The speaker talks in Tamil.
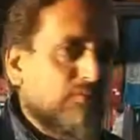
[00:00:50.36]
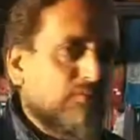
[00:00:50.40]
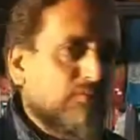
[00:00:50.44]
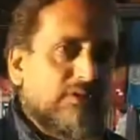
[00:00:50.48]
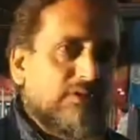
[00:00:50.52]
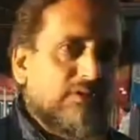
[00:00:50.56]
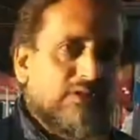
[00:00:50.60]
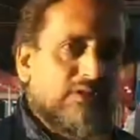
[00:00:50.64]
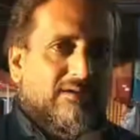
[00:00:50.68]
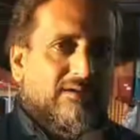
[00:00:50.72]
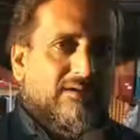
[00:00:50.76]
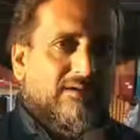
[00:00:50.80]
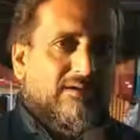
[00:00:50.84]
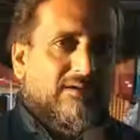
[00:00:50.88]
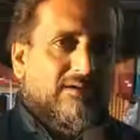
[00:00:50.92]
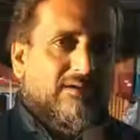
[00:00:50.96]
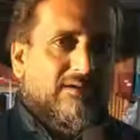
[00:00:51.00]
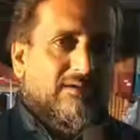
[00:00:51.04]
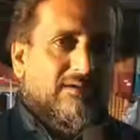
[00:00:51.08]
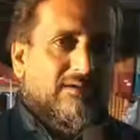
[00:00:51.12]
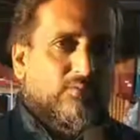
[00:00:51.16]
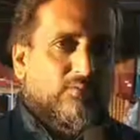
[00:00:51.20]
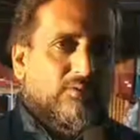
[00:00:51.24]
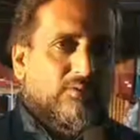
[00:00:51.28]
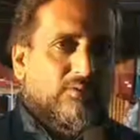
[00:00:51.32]
சூழ்நிலை
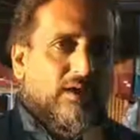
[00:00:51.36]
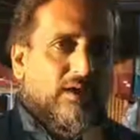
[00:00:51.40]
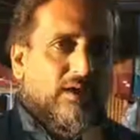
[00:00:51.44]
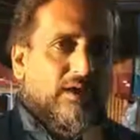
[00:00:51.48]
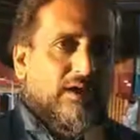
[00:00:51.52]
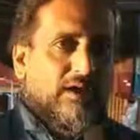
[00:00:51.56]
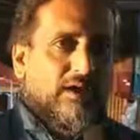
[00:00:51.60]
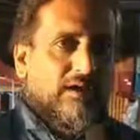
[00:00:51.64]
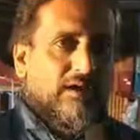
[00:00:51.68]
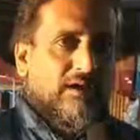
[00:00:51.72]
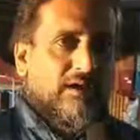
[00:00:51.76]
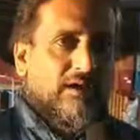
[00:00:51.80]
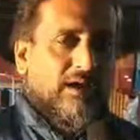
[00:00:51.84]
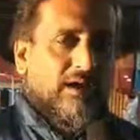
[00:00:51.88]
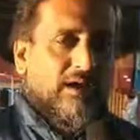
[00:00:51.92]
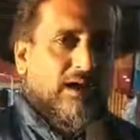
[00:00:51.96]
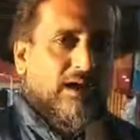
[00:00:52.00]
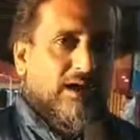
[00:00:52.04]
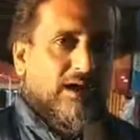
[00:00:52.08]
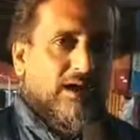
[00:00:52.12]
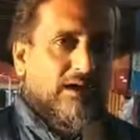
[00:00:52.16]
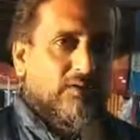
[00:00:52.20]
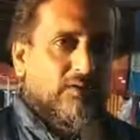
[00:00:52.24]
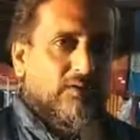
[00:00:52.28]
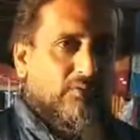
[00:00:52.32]
ஒரு
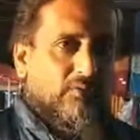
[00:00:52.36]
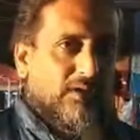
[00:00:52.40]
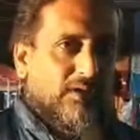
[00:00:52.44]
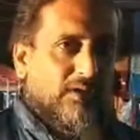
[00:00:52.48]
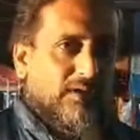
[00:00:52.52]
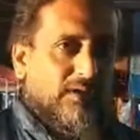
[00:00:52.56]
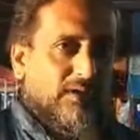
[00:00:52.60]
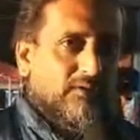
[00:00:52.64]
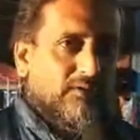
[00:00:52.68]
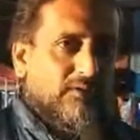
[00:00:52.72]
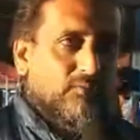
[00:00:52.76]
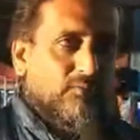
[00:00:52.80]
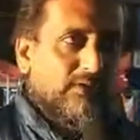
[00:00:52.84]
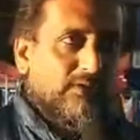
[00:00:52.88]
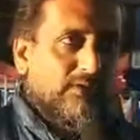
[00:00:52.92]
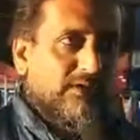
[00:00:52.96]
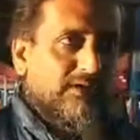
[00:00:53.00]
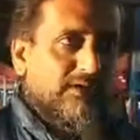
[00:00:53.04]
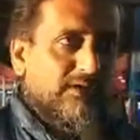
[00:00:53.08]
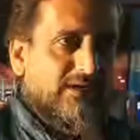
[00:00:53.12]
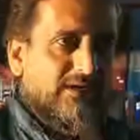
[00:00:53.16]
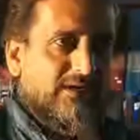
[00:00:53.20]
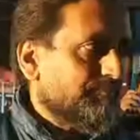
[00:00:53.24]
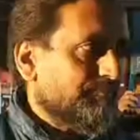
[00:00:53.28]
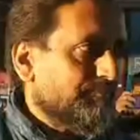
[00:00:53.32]
ஆயிரம் ரூபா கட்டக்கூடிய
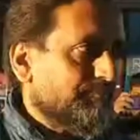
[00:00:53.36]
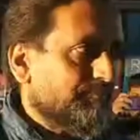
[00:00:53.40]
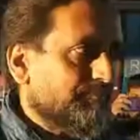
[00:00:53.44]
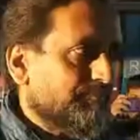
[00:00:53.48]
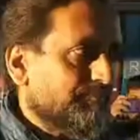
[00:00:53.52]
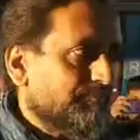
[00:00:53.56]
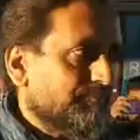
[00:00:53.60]
இடம்